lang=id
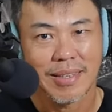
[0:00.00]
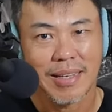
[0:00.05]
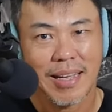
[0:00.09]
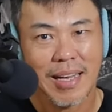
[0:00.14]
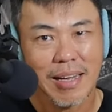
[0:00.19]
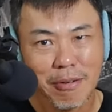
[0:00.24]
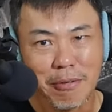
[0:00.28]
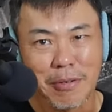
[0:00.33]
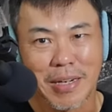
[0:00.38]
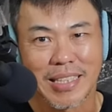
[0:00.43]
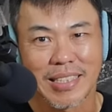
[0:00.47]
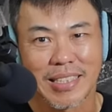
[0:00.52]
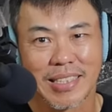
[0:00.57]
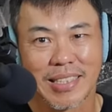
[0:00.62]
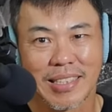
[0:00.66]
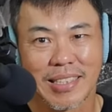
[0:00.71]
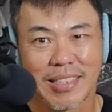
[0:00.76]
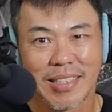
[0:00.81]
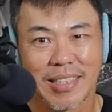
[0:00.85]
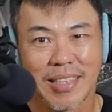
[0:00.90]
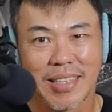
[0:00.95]
Awas,
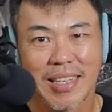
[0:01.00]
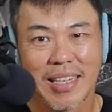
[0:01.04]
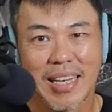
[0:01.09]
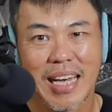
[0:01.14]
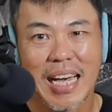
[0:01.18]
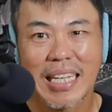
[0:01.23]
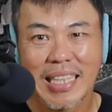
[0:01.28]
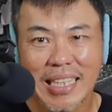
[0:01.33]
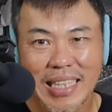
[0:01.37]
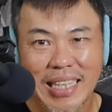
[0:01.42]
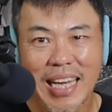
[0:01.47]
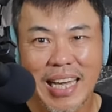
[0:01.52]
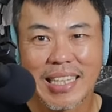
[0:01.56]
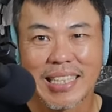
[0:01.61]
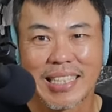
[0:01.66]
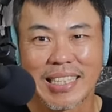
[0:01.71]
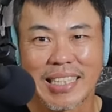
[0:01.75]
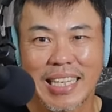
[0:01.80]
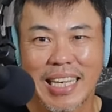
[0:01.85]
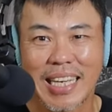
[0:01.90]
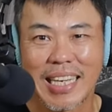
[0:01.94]

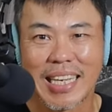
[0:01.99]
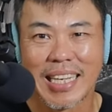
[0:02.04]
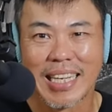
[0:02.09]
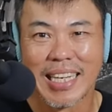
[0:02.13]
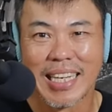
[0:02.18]
hati-hati.